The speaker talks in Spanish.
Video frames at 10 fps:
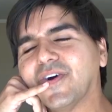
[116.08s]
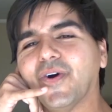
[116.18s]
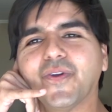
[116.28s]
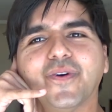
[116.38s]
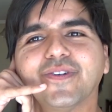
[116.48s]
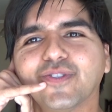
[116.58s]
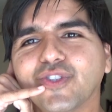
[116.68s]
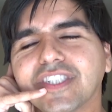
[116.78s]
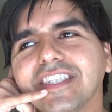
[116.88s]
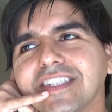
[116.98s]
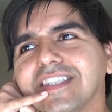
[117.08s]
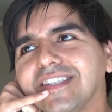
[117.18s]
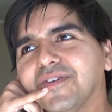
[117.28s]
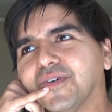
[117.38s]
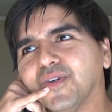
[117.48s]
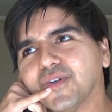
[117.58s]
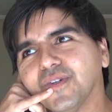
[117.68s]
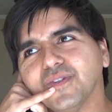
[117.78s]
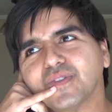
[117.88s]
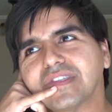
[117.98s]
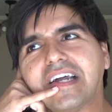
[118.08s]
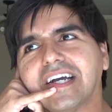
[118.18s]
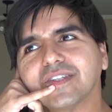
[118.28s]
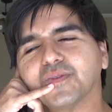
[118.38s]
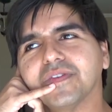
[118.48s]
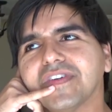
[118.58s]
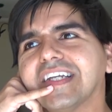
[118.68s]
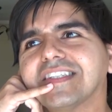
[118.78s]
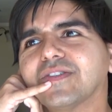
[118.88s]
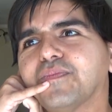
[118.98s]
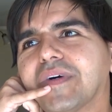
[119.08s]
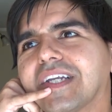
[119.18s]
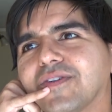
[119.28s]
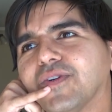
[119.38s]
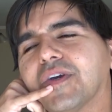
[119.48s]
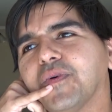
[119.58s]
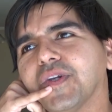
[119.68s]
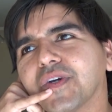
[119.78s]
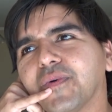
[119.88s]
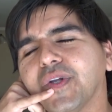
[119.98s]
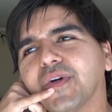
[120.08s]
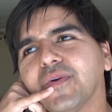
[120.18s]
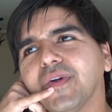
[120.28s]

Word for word: No, no, no, sí, sí, sí, lo conozco, no, está súper bien ese compadre, no, qué bueno, qué bueno, qué